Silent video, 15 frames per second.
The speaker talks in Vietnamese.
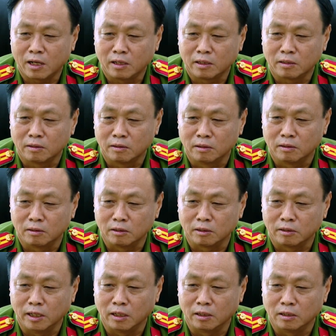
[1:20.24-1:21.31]
cái ờ,
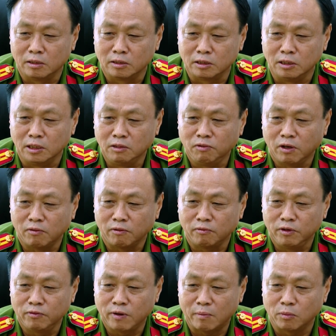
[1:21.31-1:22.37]
thực hiện ờ, xử lý về
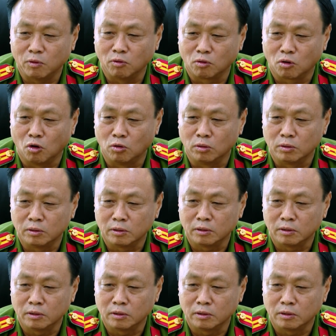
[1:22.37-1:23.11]
vi phạm nồng độ cồn